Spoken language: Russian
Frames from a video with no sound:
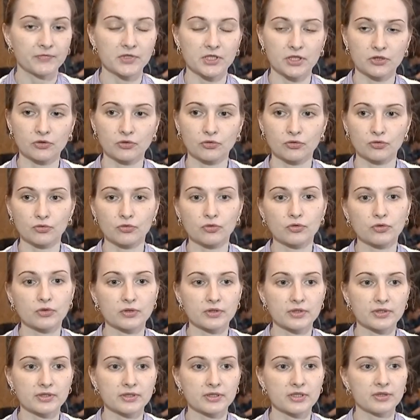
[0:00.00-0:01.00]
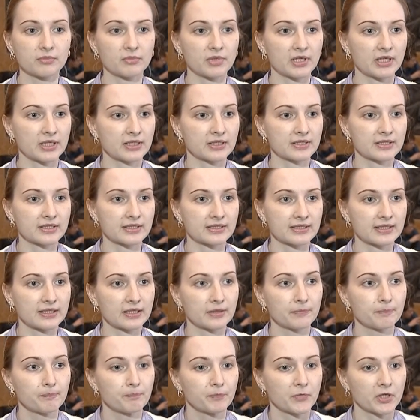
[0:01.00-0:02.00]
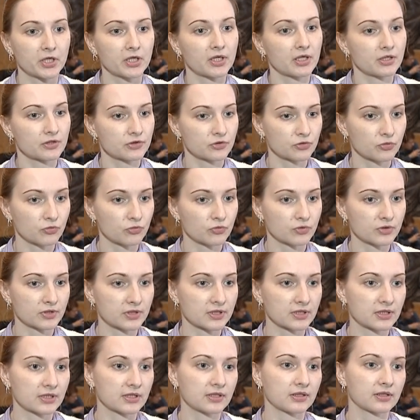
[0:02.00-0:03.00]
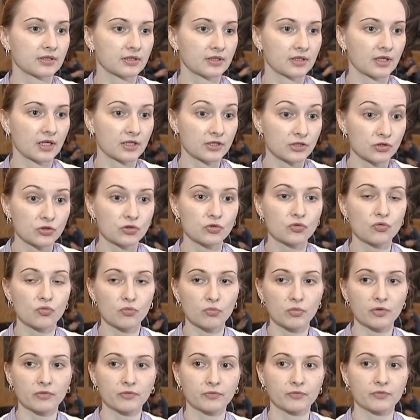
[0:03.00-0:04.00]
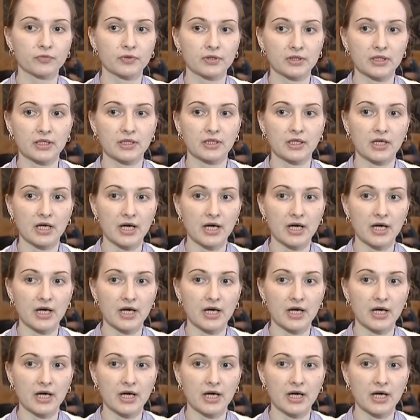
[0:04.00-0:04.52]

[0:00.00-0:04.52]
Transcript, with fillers: те, кто занимается реконструкцией костюмов э,